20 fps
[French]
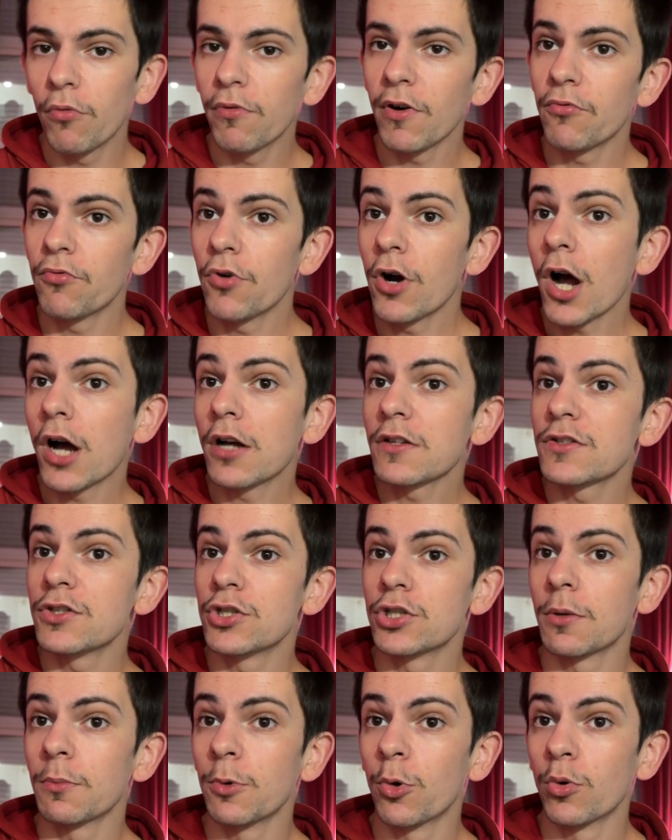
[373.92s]
on va voir, hein, si
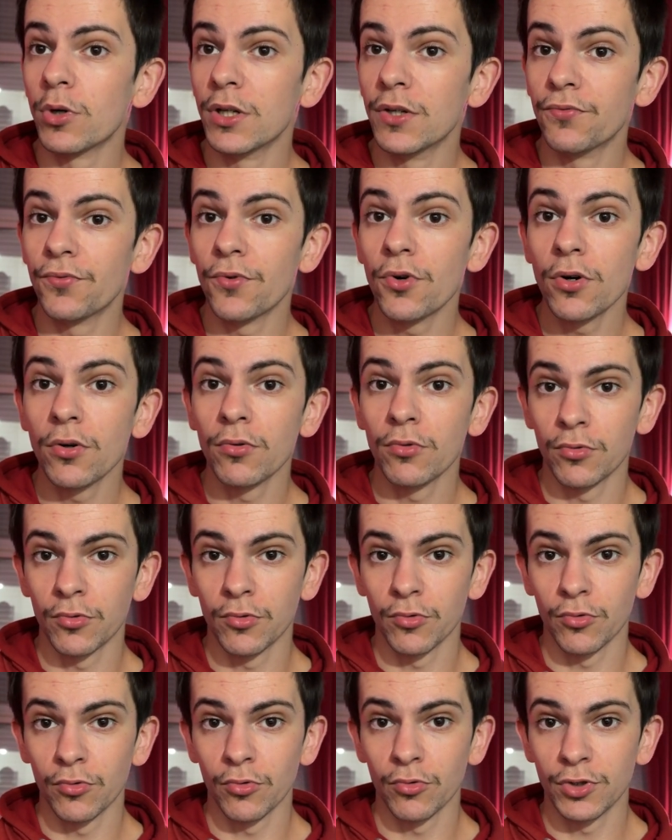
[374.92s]
jamais on les voit,
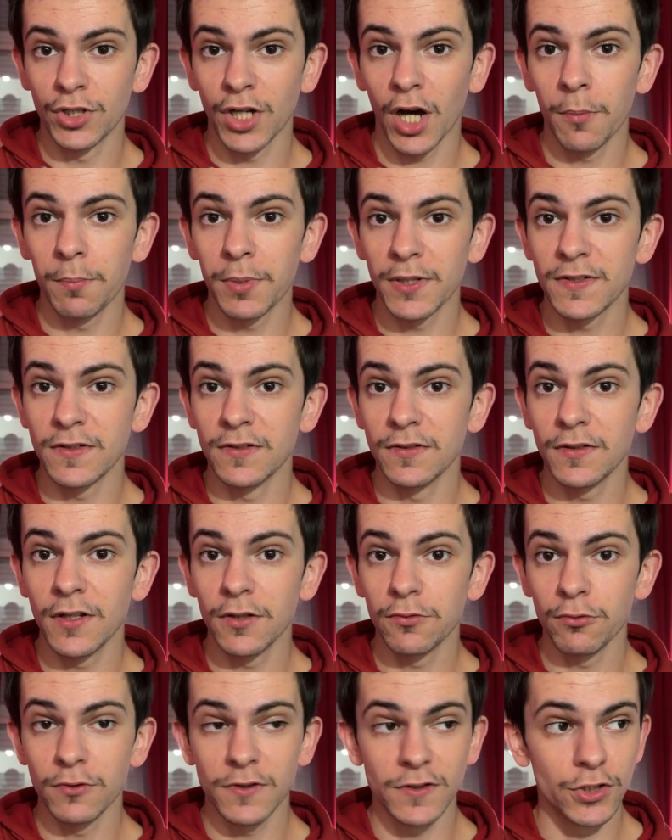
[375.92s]
on, ira passer une
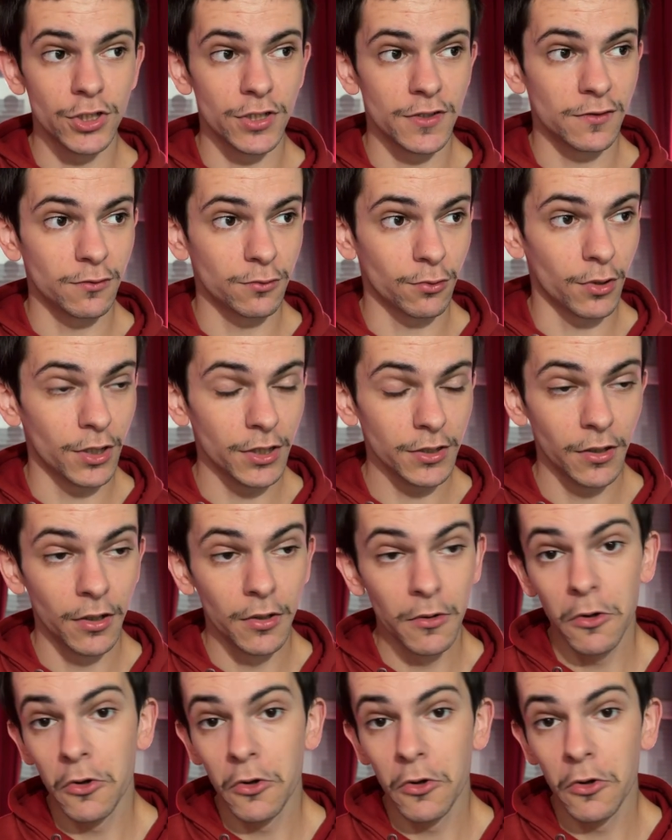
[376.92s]
tête aussi chez Citroën.